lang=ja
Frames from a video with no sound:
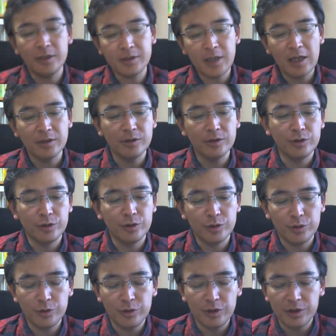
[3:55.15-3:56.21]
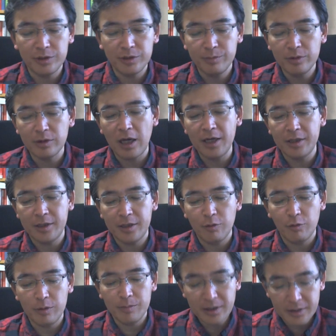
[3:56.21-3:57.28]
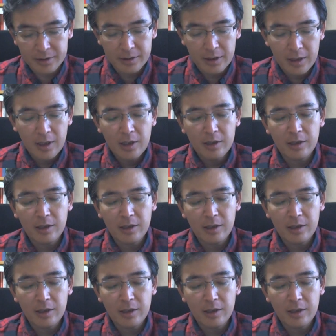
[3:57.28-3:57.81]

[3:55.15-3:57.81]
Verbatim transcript: 30日分入っております。